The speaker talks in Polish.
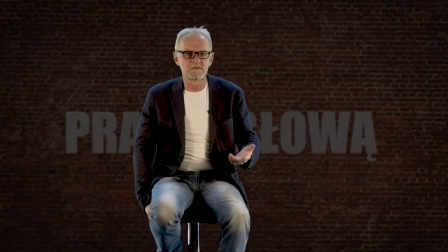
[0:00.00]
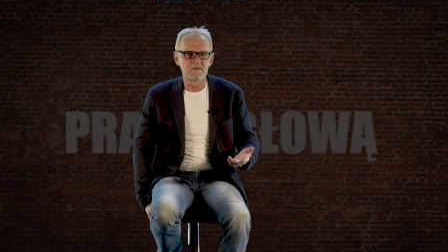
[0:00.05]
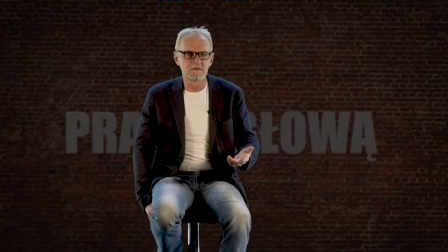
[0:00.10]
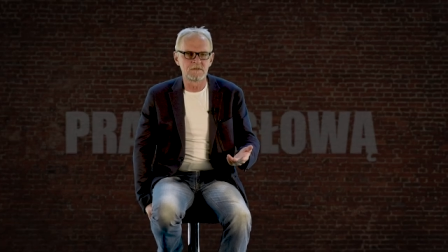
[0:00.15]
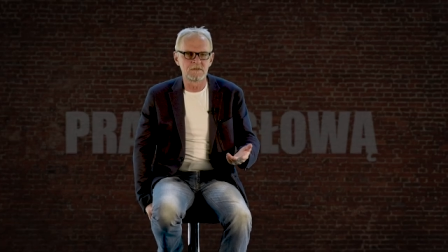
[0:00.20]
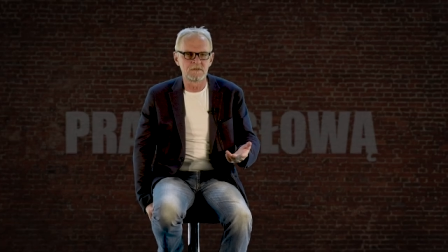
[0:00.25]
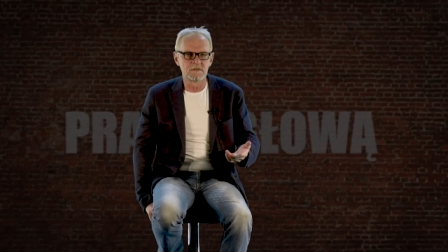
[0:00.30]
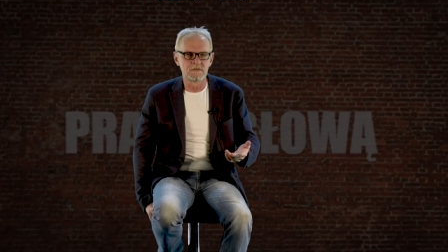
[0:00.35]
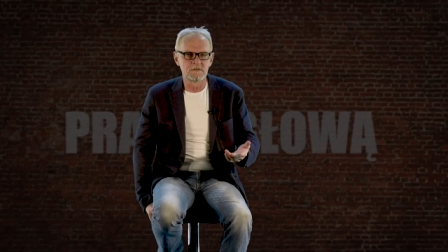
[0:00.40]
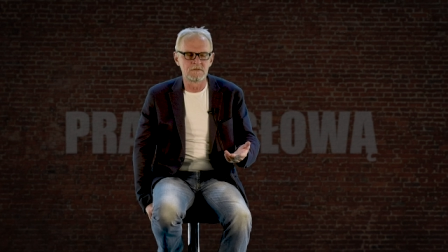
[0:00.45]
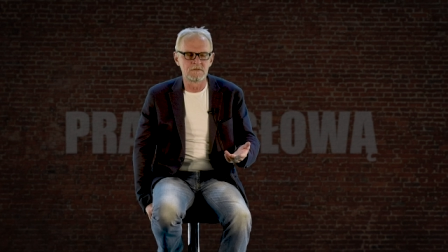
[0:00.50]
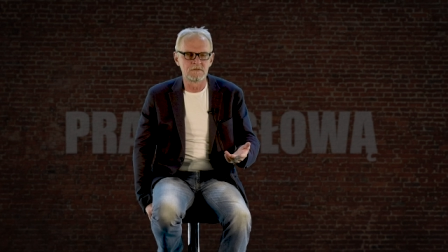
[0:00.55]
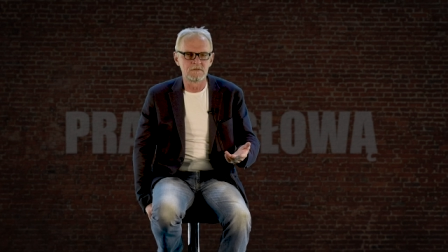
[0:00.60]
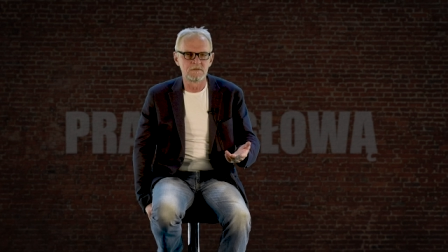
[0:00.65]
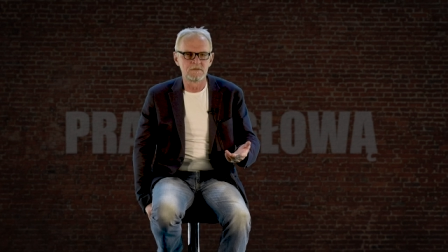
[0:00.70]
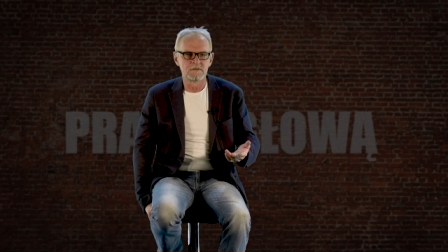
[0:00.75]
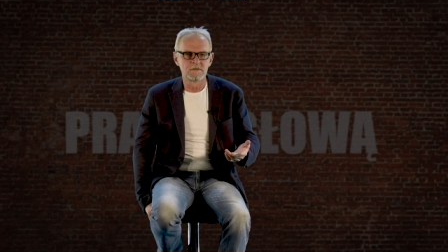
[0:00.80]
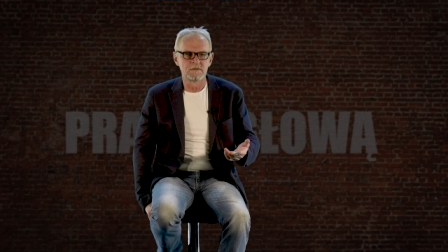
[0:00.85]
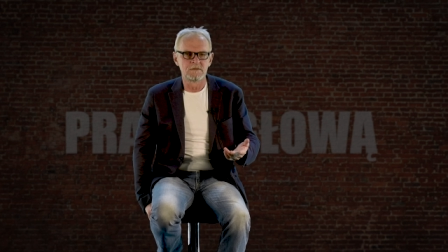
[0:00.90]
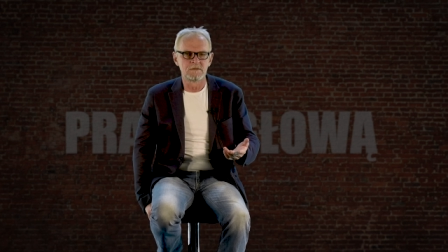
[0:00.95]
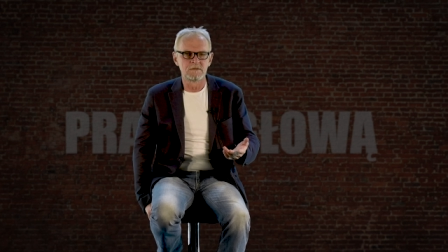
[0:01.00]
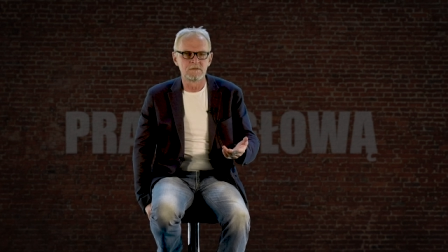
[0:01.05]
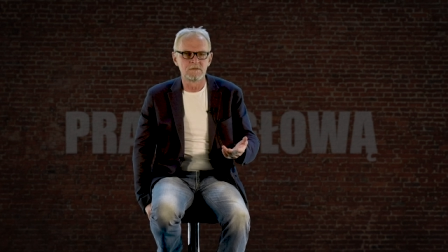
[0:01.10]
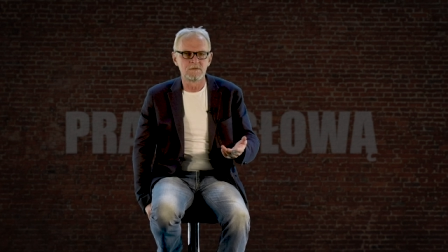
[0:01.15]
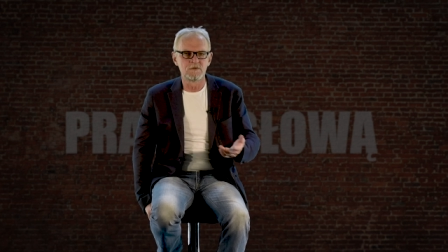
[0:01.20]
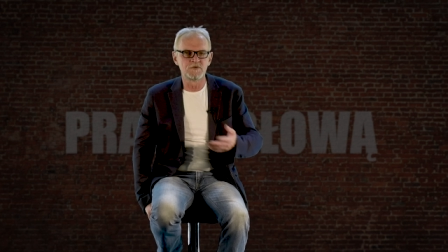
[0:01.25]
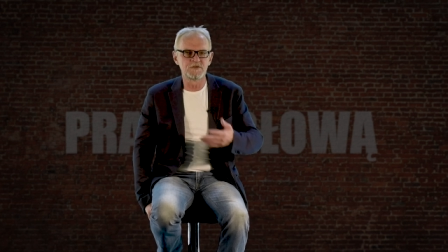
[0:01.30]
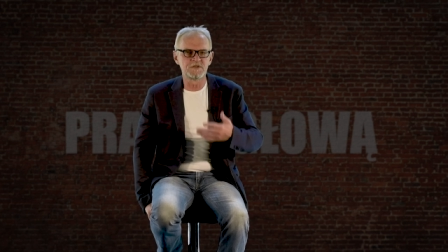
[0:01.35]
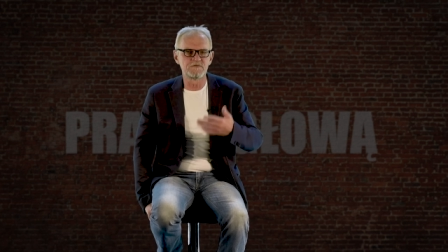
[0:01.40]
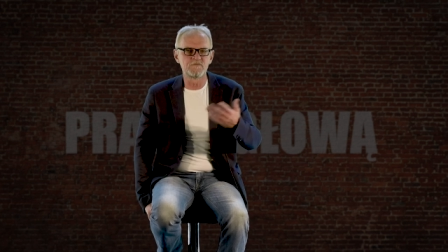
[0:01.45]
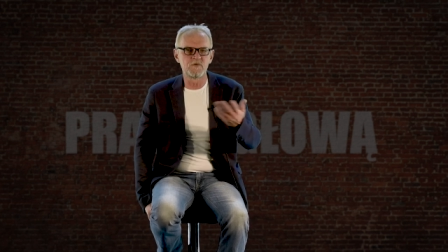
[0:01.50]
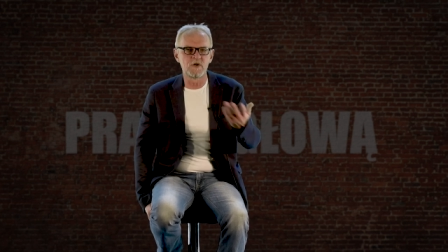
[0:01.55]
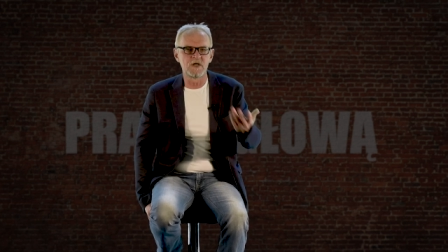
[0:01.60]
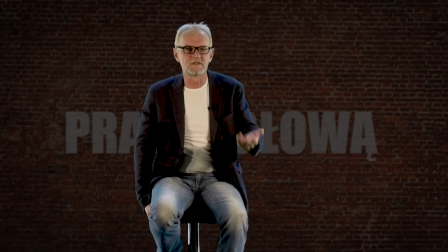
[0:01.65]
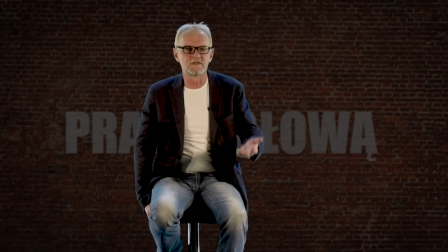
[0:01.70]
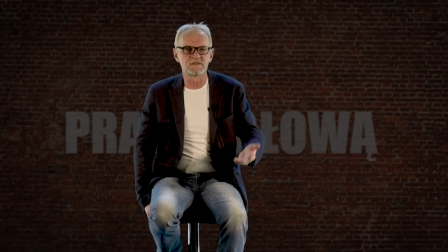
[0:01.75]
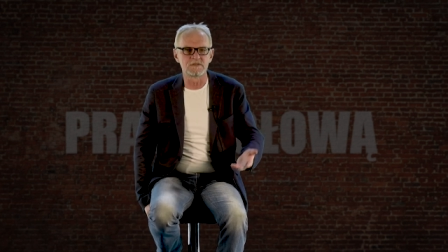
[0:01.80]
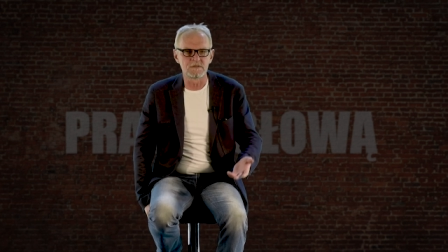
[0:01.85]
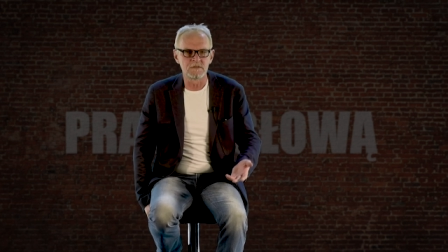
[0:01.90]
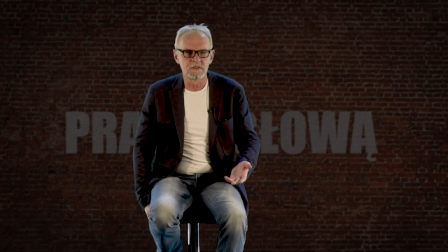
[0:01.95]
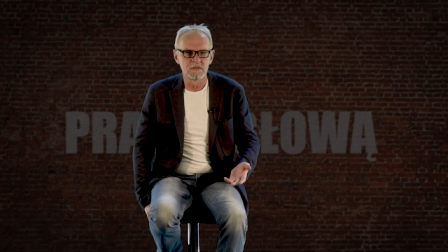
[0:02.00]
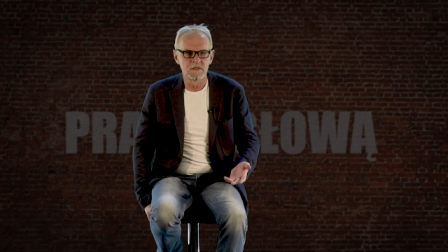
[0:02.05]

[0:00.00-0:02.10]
do ludzi władzy.